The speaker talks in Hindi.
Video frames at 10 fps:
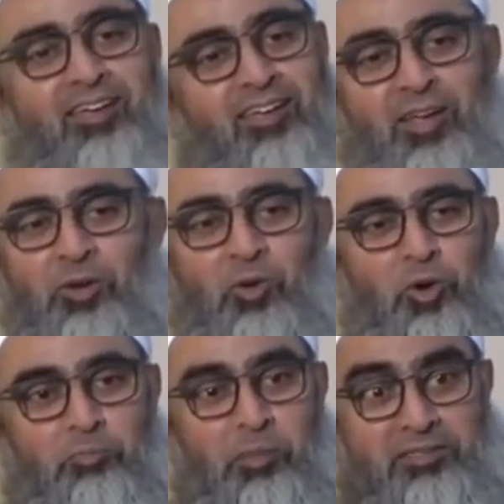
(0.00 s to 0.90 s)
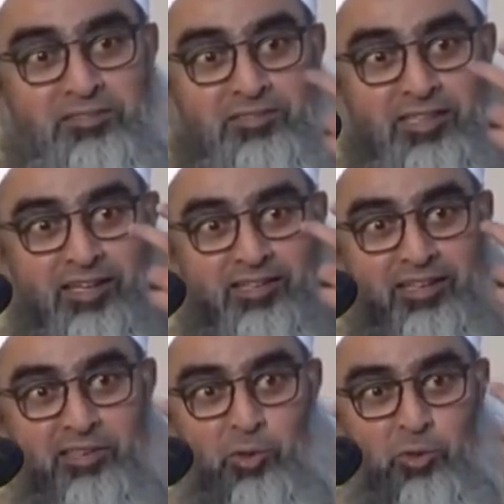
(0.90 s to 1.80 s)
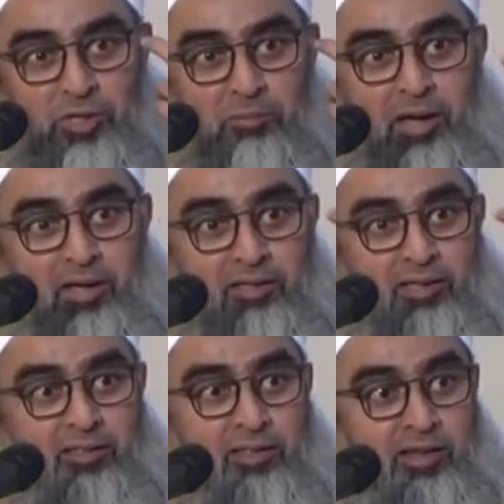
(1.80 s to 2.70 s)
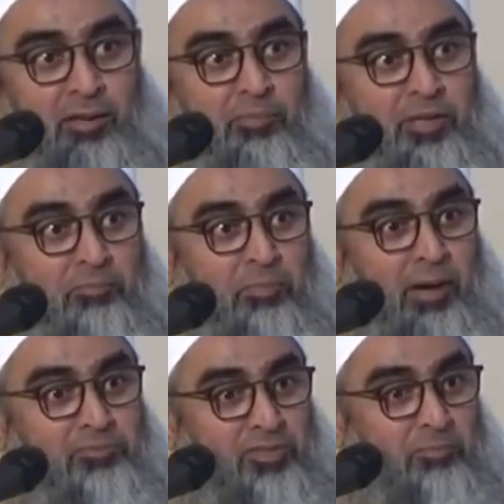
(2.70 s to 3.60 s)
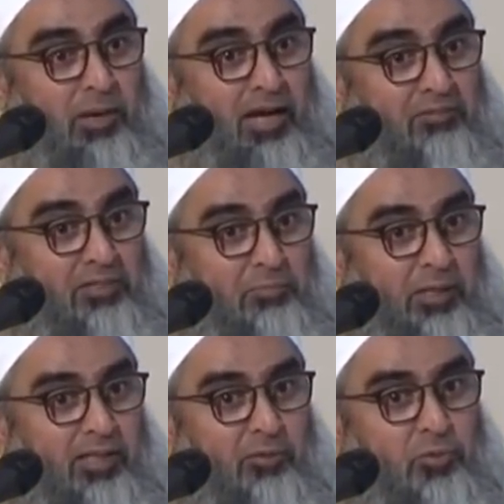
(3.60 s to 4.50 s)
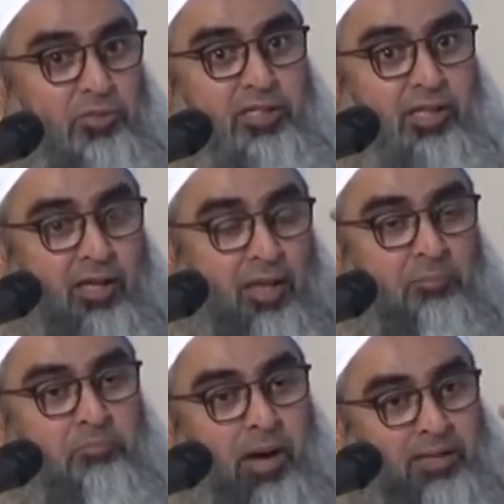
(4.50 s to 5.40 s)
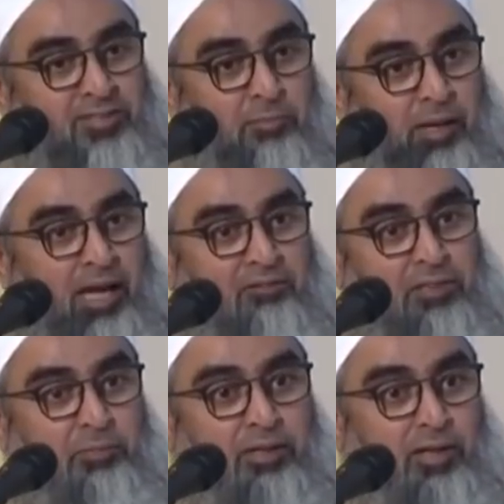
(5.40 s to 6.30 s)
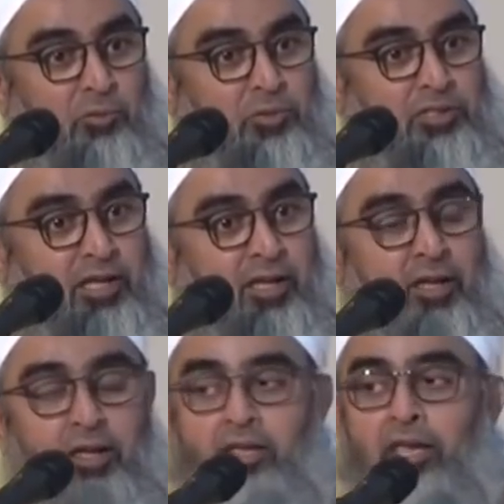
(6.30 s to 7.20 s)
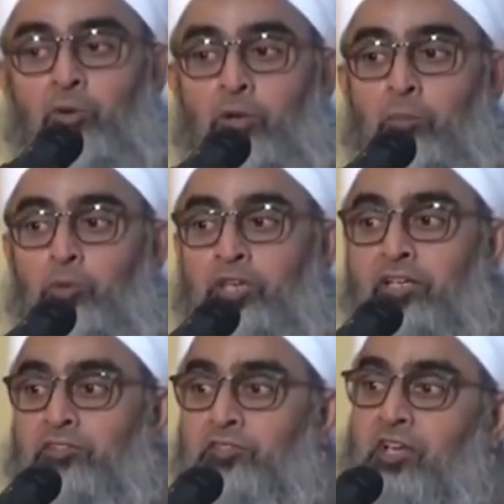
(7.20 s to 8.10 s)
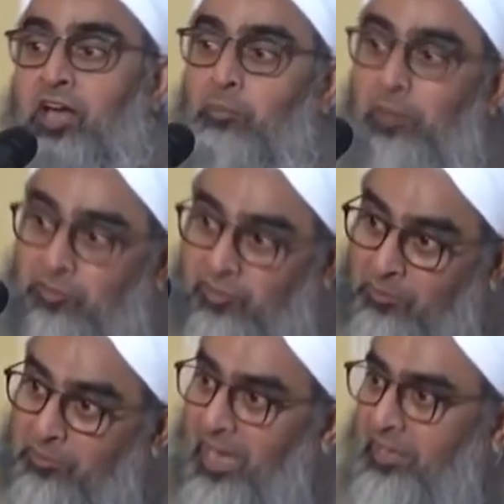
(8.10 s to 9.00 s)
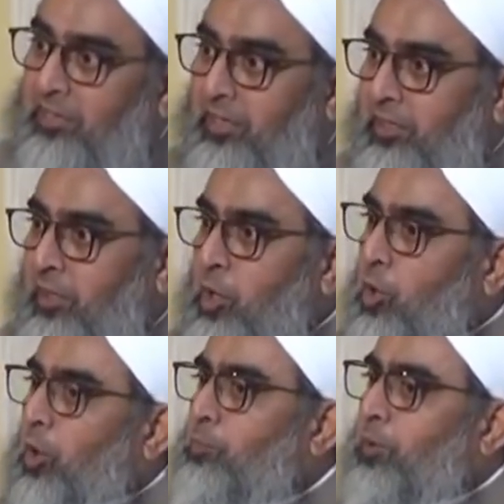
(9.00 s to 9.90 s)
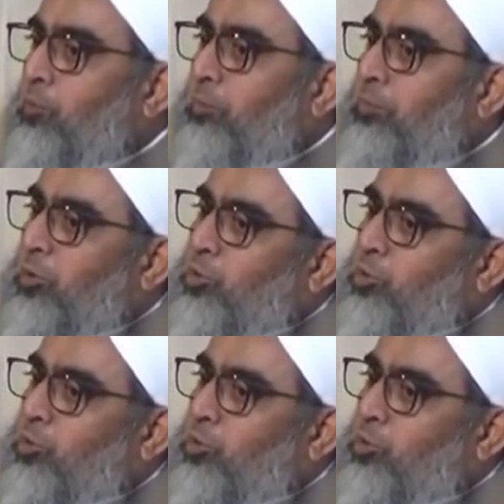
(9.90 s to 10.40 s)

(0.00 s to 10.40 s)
है और बच्चे के दिलो दिमाग के अंदर अपने बाप से बगावत पैदा होती है माँ से बगावत पैदा होती है कि इन्होंने मुझे किसी काबिल समझा ही नहीं और फिर वो अपने